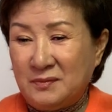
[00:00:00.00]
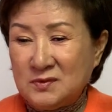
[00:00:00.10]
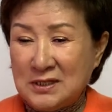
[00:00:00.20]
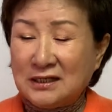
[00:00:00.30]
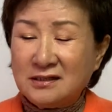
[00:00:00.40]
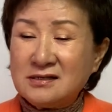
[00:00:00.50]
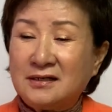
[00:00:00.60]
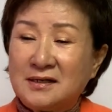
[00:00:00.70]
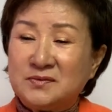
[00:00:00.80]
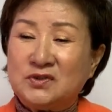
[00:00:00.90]
착한
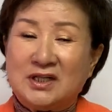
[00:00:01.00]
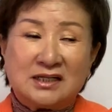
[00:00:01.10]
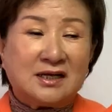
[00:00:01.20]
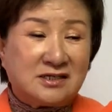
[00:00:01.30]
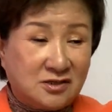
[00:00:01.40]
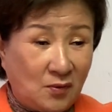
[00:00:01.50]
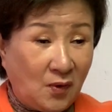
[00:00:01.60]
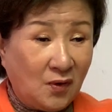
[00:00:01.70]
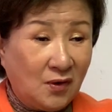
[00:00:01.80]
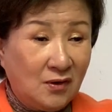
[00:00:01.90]
사람은 내 탓이고,
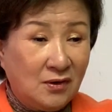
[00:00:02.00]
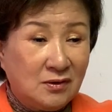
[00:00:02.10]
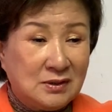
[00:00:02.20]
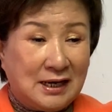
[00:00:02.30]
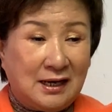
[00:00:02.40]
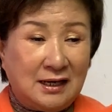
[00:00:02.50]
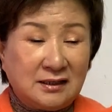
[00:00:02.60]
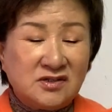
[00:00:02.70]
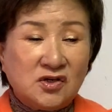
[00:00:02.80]
약간